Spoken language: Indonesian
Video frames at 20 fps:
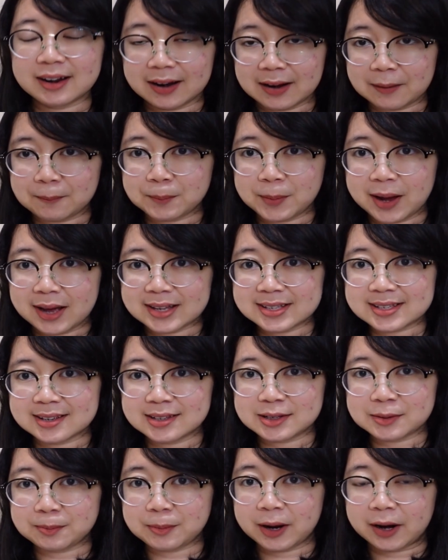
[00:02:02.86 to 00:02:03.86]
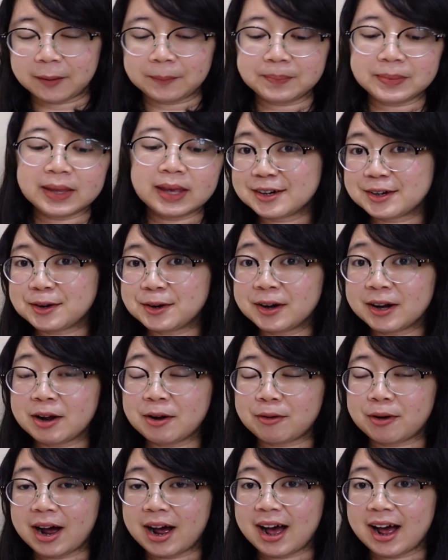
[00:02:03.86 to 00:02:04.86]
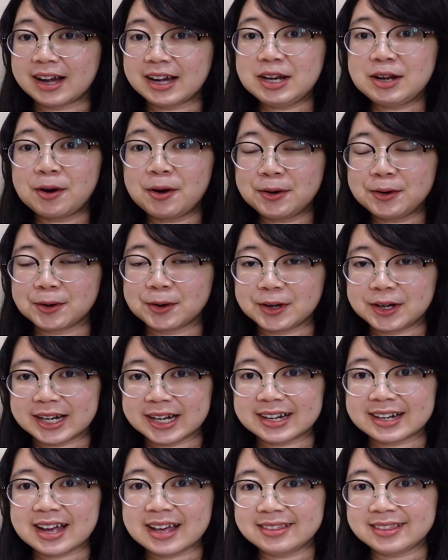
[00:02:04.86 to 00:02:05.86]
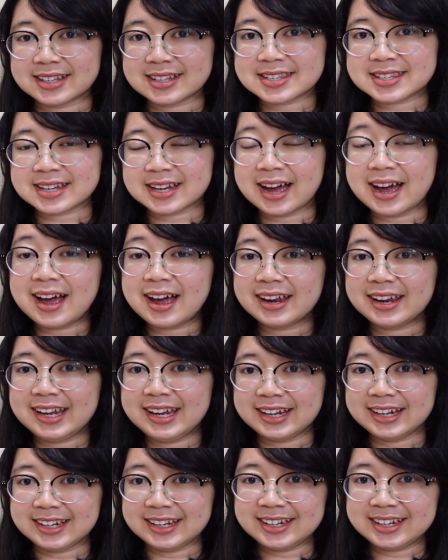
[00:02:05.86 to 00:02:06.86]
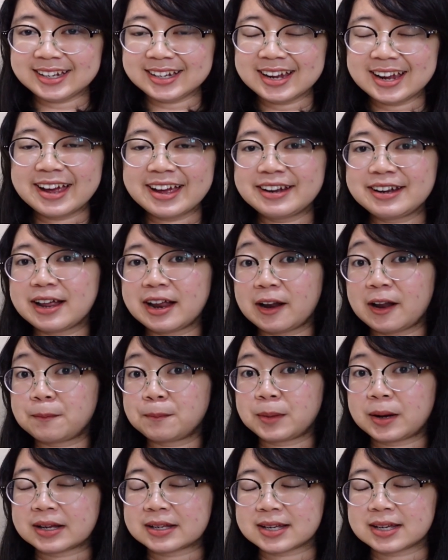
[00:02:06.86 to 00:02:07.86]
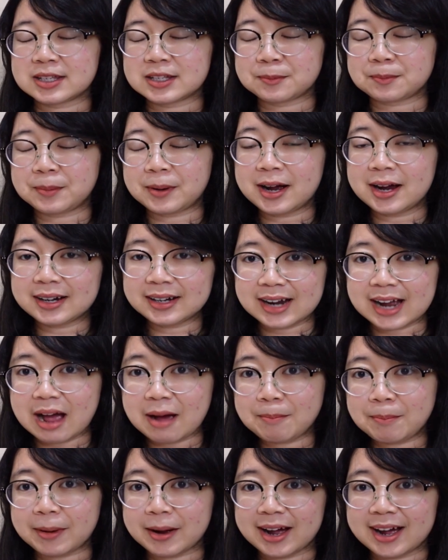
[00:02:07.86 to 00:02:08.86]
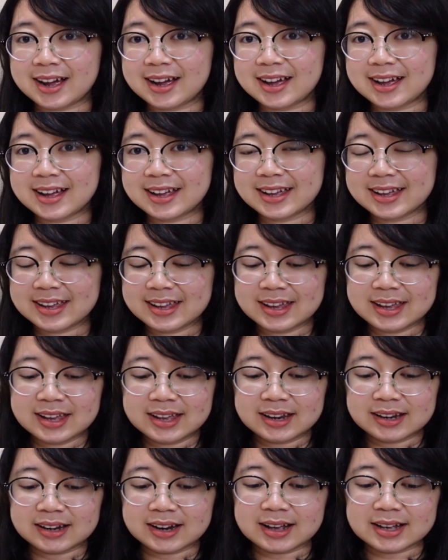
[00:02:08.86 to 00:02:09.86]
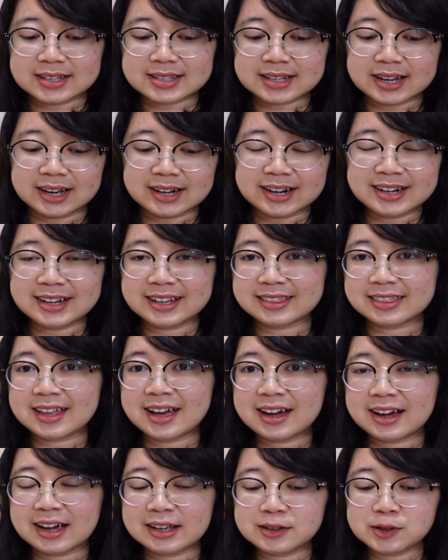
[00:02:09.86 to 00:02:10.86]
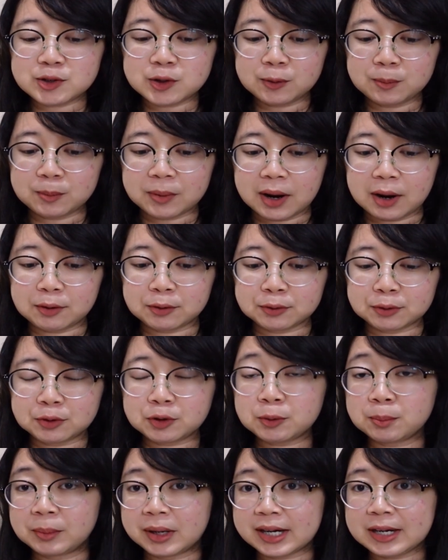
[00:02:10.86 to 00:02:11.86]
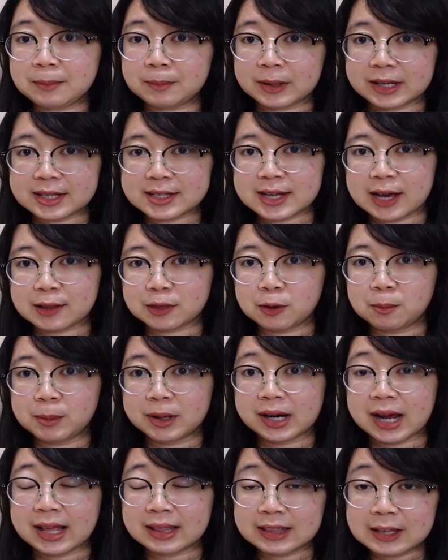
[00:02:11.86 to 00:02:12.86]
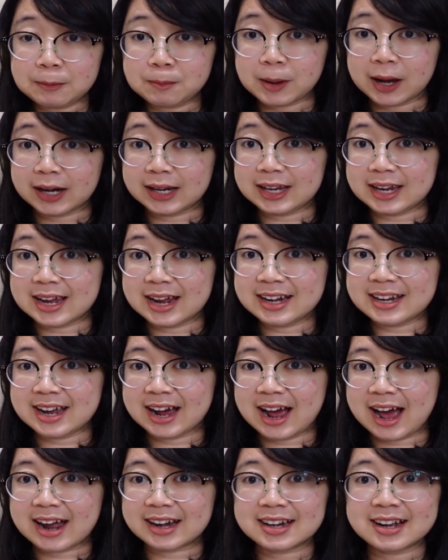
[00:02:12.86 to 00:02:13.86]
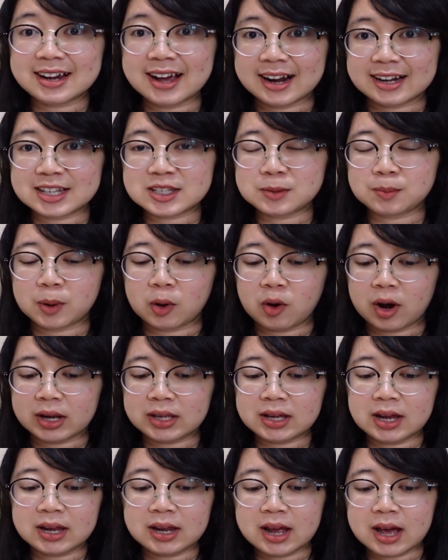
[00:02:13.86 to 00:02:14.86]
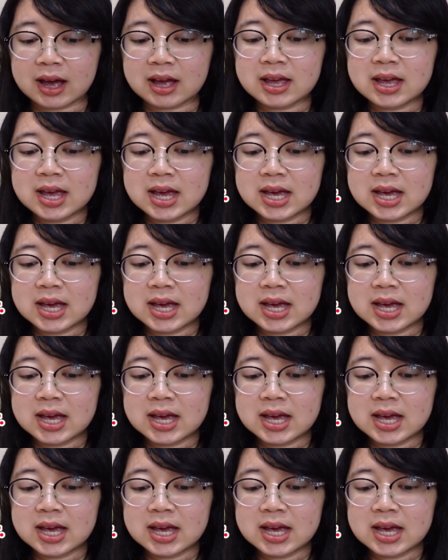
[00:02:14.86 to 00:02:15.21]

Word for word: dalam bahasa Jepang. Korewa nihongo de nandeska ini dalam bahasa Jepang apa? Nah, sekarang kita akan coba untuk mereplace atau mengganti bagian yang ada garis bawahnya ya.